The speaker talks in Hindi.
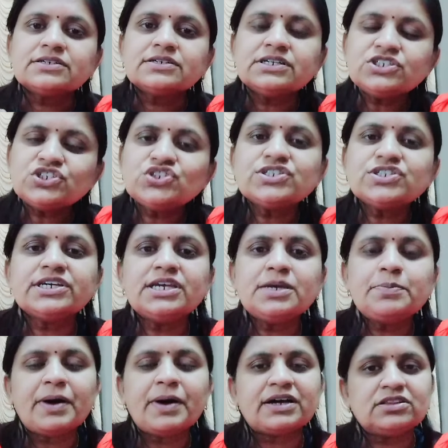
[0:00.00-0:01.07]
कृष्ण की
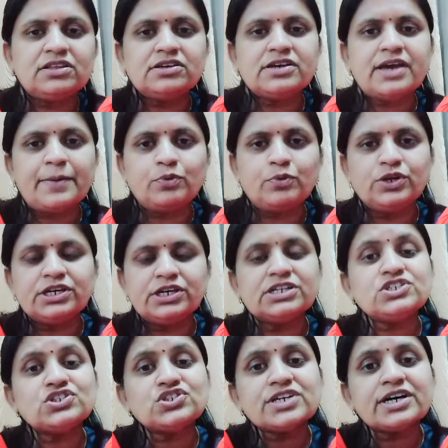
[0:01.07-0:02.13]
भक्ति है पूरी
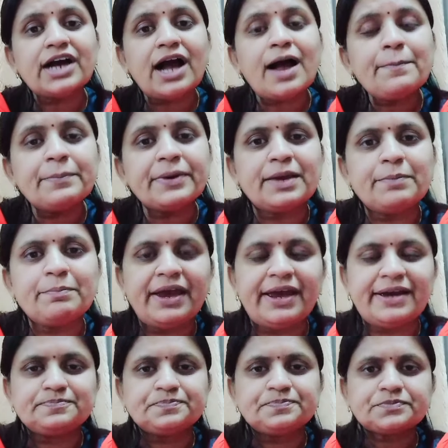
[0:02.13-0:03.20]
कृष्ण का प्रेम
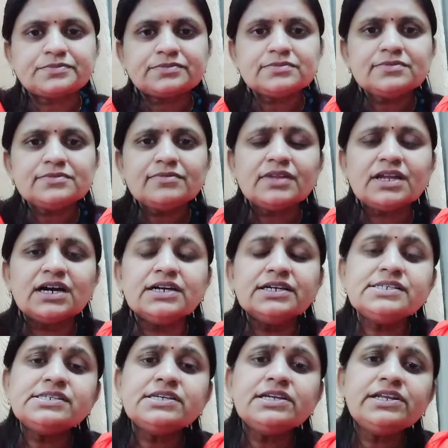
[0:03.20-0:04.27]
है
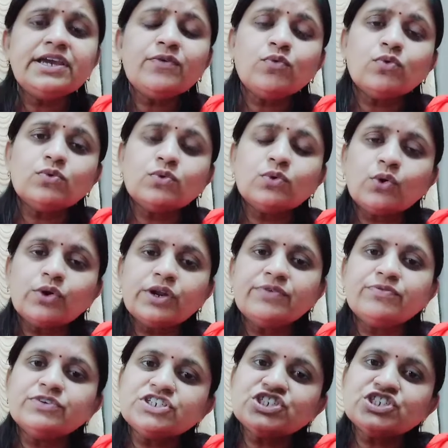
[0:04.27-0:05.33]
इसीलिए उन्होंने
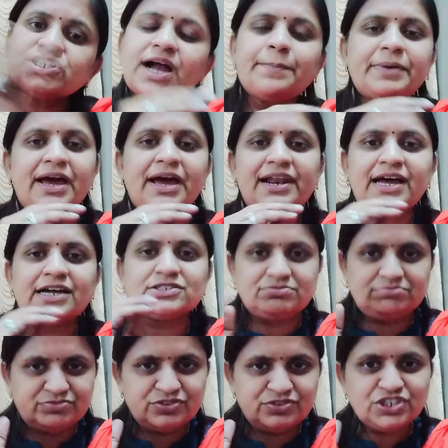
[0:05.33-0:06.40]
विष का प्याला
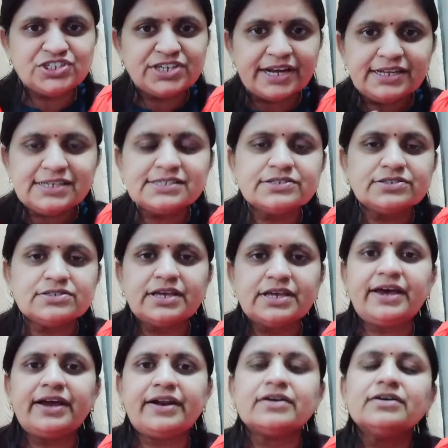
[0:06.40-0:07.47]
विष यानी
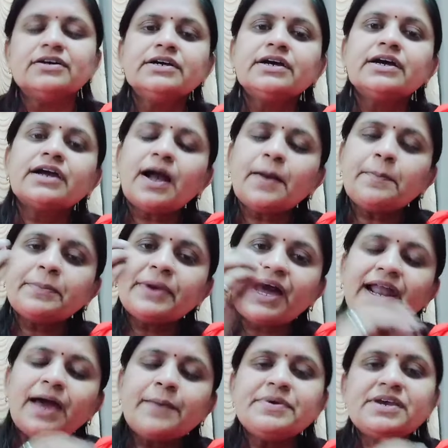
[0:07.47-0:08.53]
जहर का
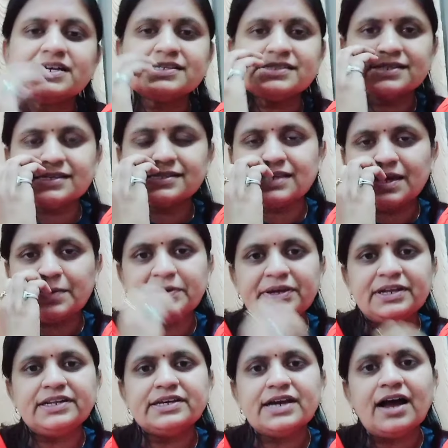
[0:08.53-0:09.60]
प्याला भी हंस हंस के पी
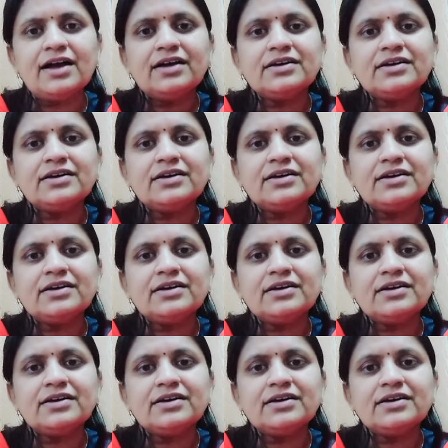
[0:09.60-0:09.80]
लिया